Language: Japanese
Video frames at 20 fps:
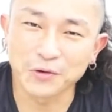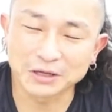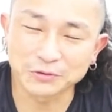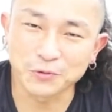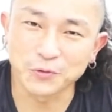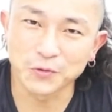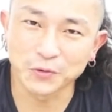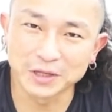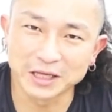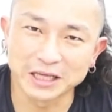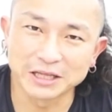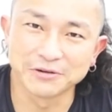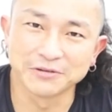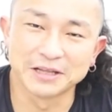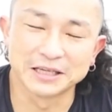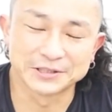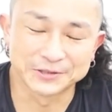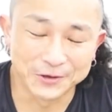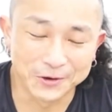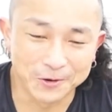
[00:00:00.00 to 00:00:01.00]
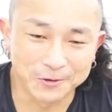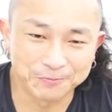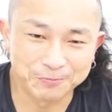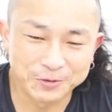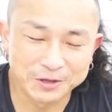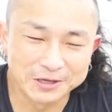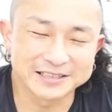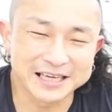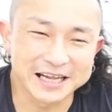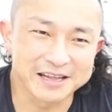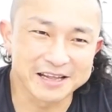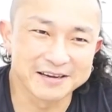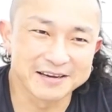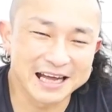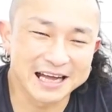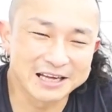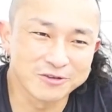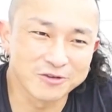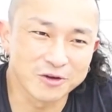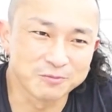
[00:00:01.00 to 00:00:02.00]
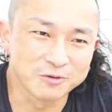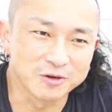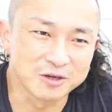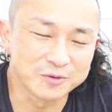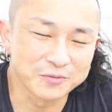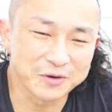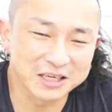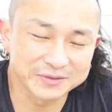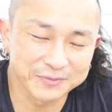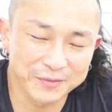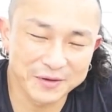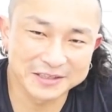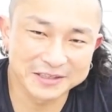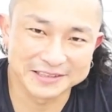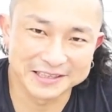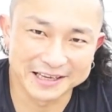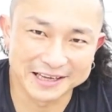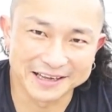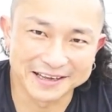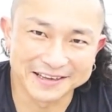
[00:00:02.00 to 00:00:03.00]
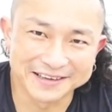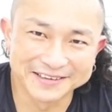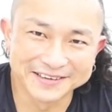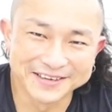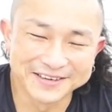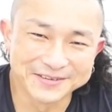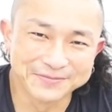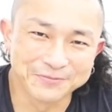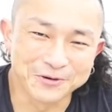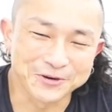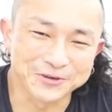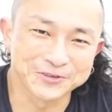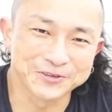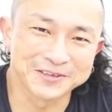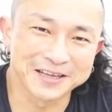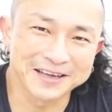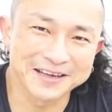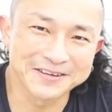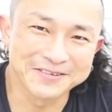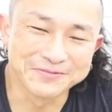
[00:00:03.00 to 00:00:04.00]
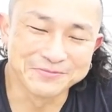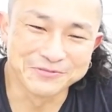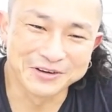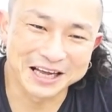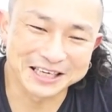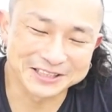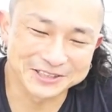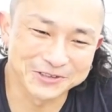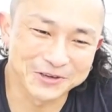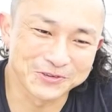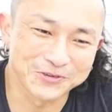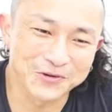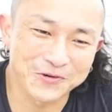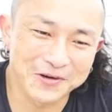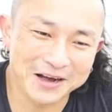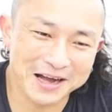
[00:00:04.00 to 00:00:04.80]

画投稿できるんですよ。最近 LINE のブームも始めまして、僕のね、昔の動